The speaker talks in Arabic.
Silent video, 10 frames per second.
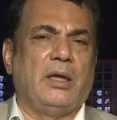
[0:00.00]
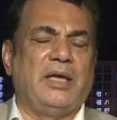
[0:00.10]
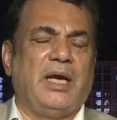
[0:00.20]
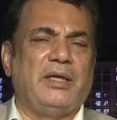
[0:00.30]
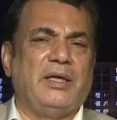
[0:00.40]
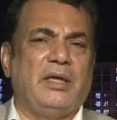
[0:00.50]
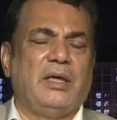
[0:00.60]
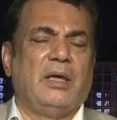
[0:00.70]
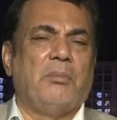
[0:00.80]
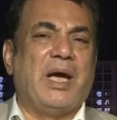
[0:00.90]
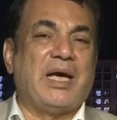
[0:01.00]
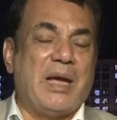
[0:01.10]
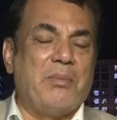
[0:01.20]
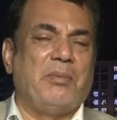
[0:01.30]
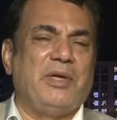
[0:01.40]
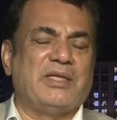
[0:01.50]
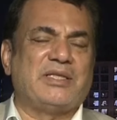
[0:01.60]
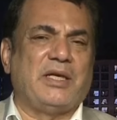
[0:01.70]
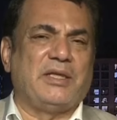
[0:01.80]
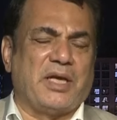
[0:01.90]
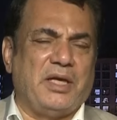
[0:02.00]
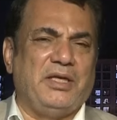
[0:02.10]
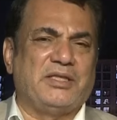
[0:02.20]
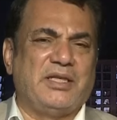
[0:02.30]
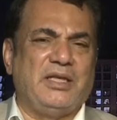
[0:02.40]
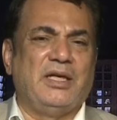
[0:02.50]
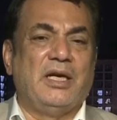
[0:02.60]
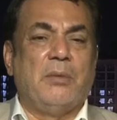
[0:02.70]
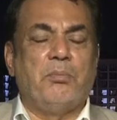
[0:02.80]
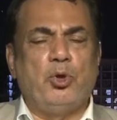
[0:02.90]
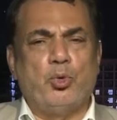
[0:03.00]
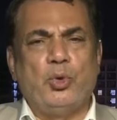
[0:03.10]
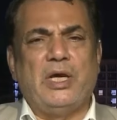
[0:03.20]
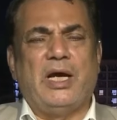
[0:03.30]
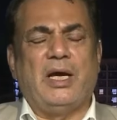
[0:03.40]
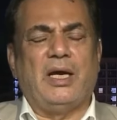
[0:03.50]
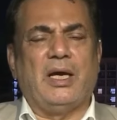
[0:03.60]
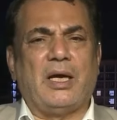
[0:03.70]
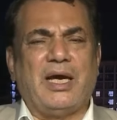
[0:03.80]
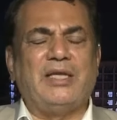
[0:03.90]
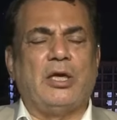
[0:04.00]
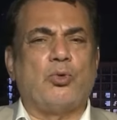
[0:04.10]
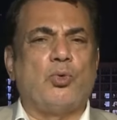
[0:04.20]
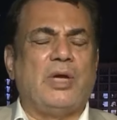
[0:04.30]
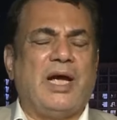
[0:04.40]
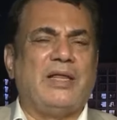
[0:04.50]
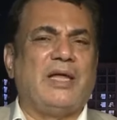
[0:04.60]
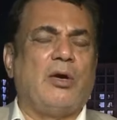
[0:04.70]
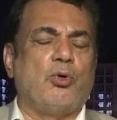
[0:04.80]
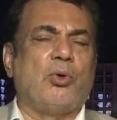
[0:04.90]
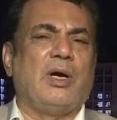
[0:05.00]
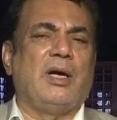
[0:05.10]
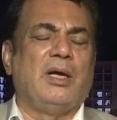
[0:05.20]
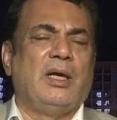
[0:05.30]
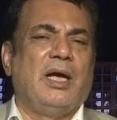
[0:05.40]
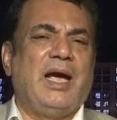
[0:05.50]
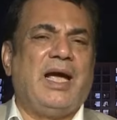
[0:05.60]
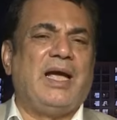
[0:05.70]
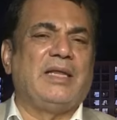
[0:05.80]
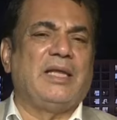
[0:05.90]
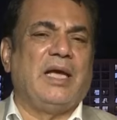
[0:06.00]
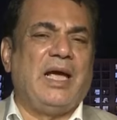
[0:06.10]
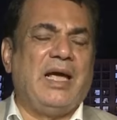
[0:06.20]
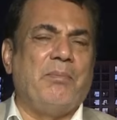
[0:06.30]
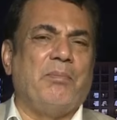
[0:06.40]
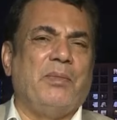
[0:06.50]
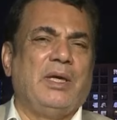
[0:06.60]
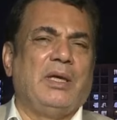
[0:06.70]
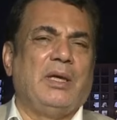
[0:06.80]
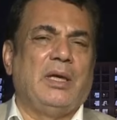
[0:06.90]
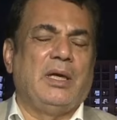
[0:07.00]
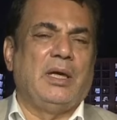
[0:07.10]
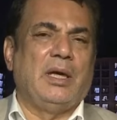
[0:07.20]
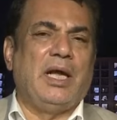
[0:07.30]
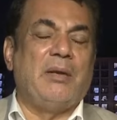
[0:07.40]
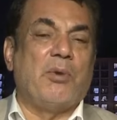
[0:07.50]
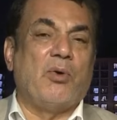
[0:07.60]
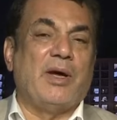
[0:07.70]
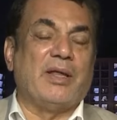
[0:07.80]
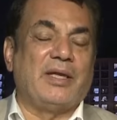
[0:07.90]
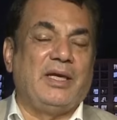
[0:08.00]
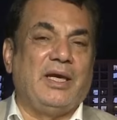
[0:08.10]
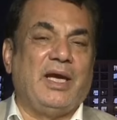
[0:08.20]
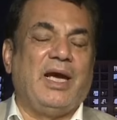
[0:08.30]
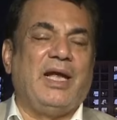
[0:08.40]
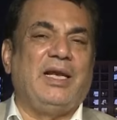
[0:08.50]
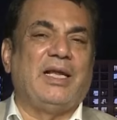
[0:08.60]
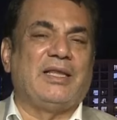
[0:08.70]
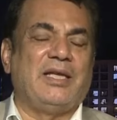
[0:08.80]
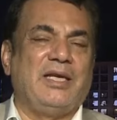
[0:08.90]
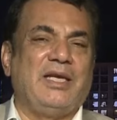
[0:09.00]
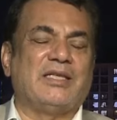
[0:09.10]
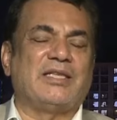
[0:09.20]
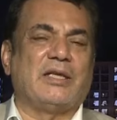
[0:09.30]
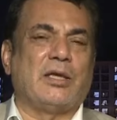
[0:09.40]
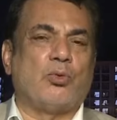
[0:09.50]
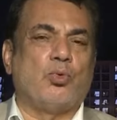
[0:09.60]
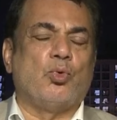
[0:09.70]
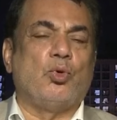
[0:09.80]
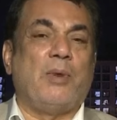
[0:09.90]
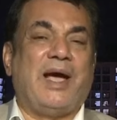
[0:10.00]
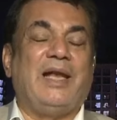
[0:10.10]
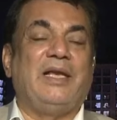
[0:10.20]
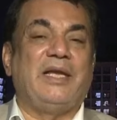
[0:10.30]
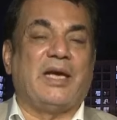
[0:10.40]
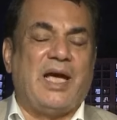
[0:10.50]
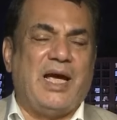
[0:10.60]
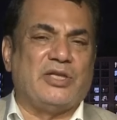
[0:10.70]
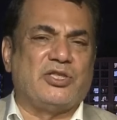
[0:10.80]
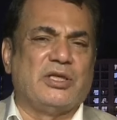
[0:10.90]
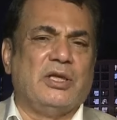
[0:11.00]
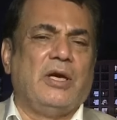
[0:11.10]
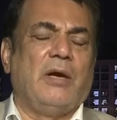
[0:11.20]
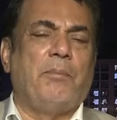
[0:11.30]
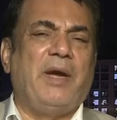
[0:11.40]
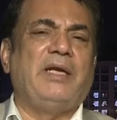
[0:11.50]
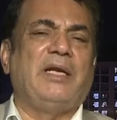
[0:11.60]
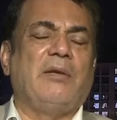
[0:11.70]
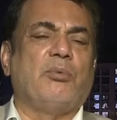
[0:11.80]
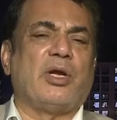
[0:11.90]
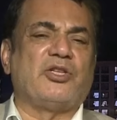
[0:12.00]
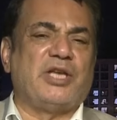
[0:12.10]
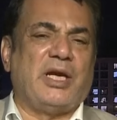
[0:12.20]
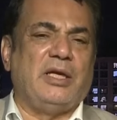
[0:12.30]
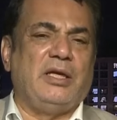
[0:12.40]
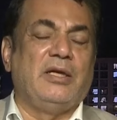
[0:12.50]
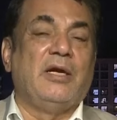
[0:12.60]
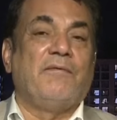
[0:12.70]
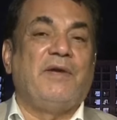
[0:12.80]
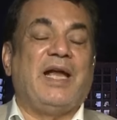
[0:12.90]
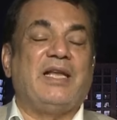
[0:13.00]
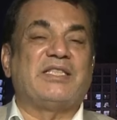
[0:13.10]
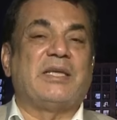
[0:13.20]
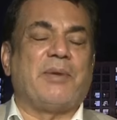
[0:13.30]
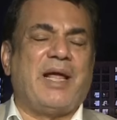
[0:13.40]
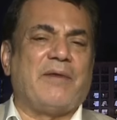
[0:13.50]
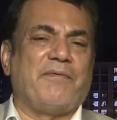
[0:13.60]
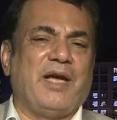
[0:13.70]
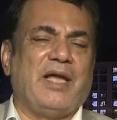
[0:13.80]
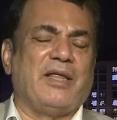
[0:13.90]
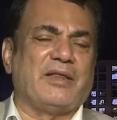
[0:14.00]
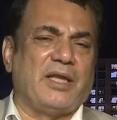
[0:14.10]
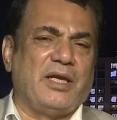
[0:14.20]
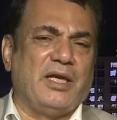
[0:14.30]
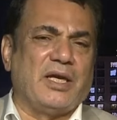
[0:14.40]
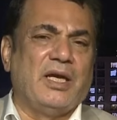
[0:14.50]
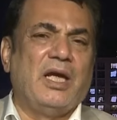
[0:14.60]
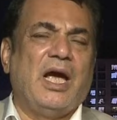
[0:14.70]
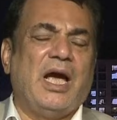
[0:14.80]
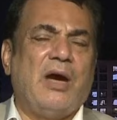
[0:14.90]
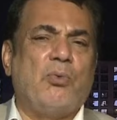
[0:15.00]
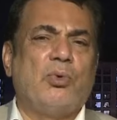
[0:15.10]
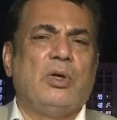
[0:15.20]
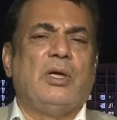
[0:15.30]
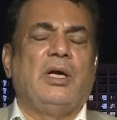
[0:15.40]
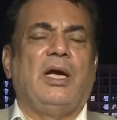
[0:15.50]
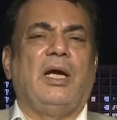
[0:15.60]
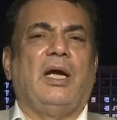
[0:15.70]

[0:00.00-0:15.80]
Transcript: يعني ما قام به السيد رئيسي من هنا آه، قد يكون هذا هو أحد أهم آه، المواضيع التي ستكون محل نقاش بين المرشحين في الاستمرار في هذا الطريق أو آه،